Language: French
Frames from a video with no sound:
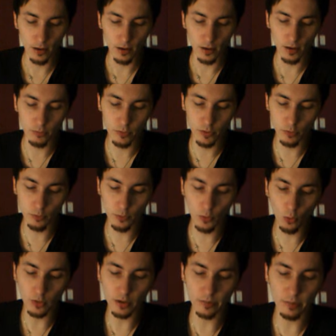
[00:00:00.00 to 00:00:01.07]
Et puis le plus
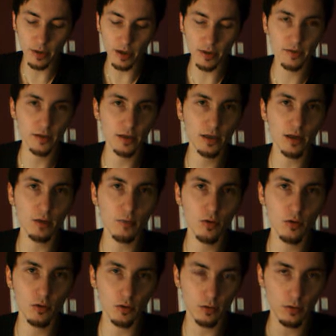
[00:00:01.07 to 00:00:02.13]
gros départ, c'est
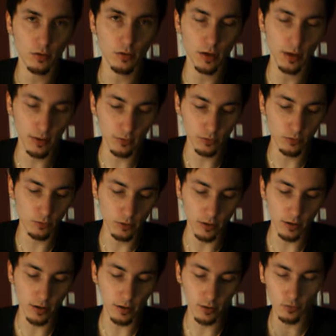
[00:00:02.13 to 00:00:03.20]
clairement euh, à ce,
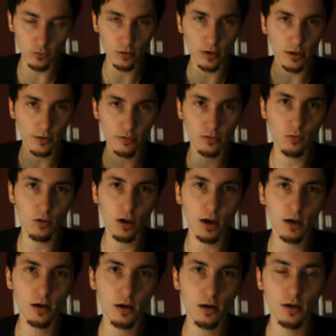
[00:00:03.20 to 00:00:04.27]
à ce
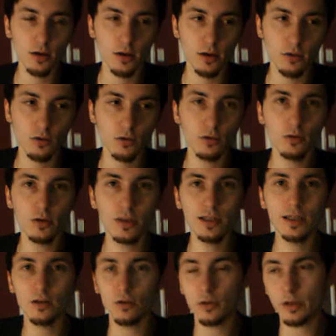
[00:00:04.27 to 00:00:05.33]
niveau-là, de,
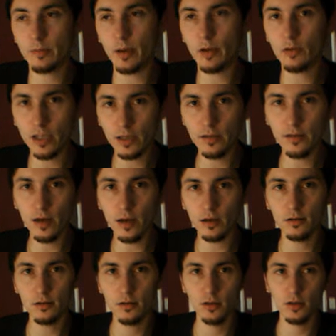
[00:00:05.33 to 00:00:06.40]
le départ de Kenta,
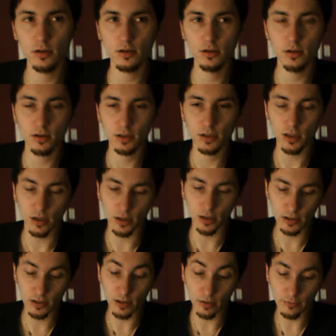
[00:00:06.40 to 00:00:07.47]
qui a,
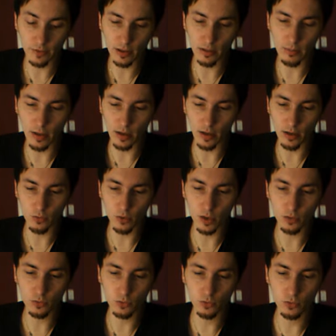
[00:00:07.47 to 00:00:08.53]
qui a, fait très mal à la Noah,
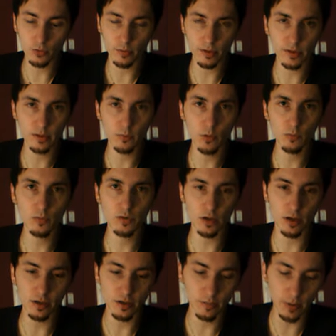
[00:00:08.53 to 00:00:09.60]
du coup, automatiquement,
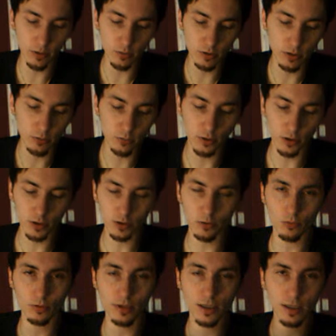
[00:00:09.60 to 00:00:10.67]
puisqu'elle a déjà perdu des lutteurs qui
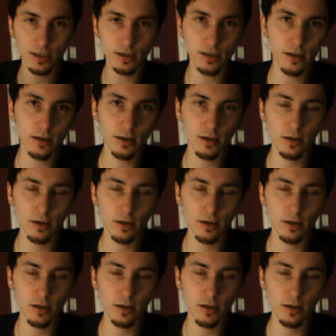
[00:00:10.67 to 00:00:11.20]
ont décliné.